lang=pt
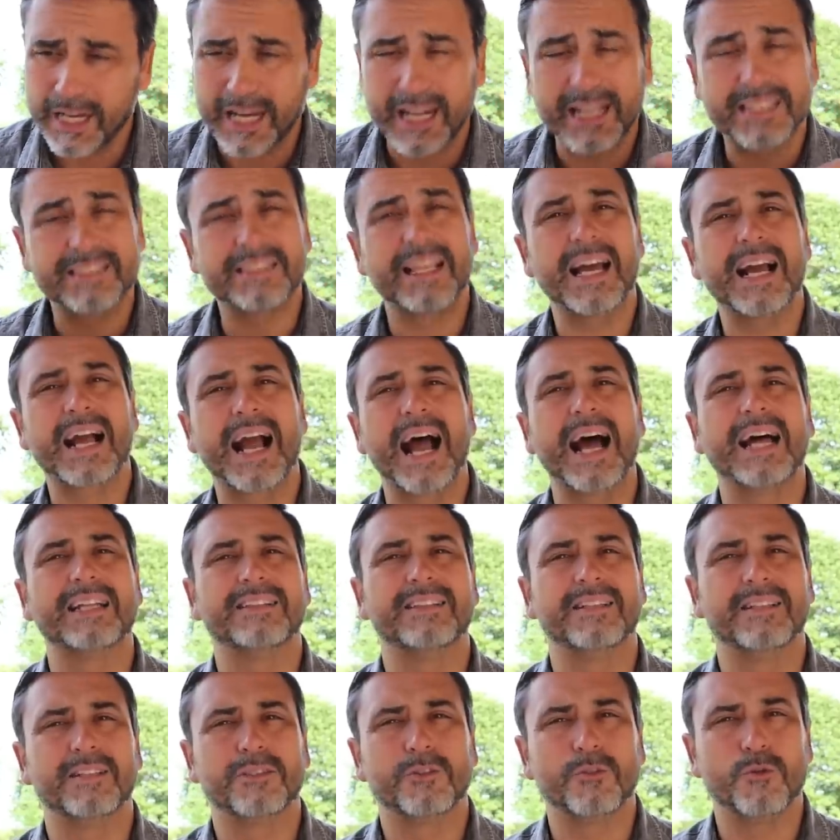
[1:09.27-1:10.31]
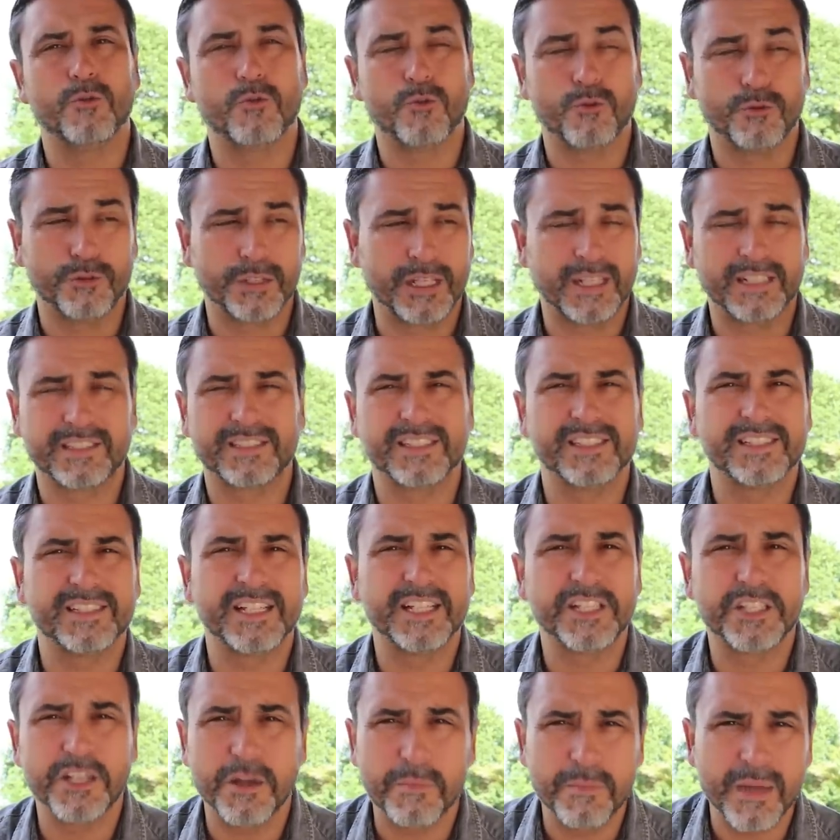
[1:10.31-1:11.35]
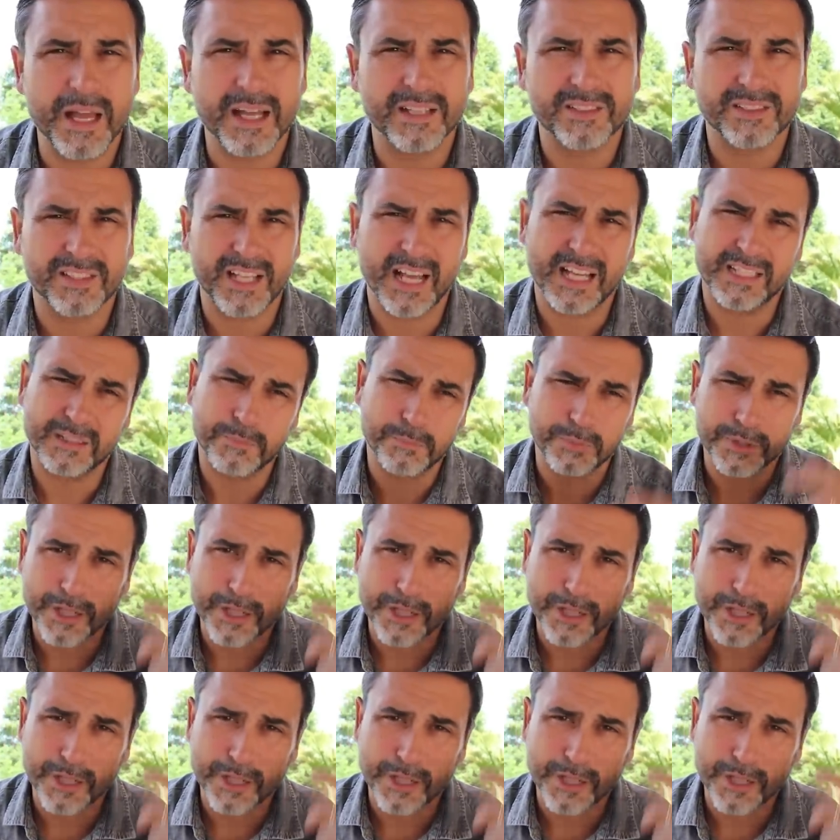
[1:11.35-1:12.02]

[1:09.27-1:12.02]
ela é atacada ou quando ela se sente ameaçada,